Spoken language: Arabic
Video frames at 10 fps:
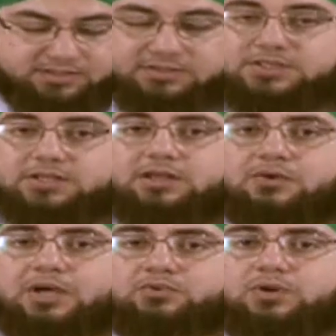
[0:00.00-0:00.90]
رضي الله
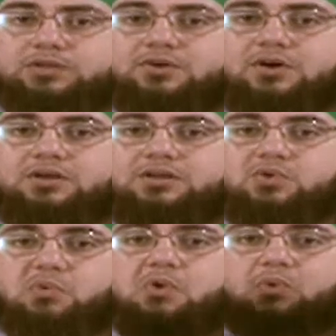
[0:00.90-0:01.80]
عنه وارضاه
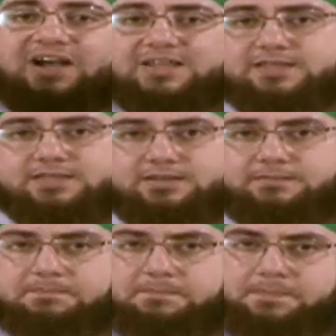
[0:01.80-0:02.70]
وهو حي
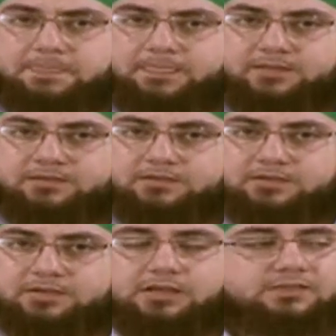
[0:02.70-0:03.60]

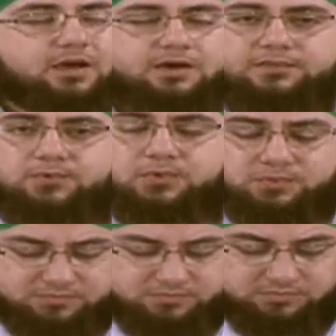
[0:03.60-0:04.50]
اذ اخذوه
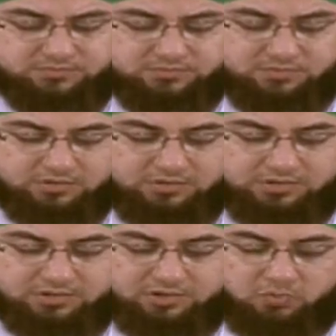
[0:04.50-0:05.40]

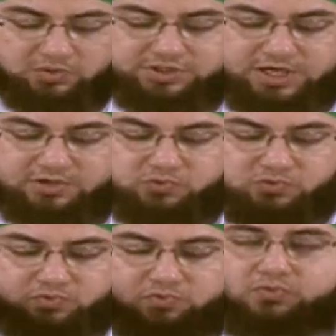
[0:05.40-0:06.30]
وجعلوه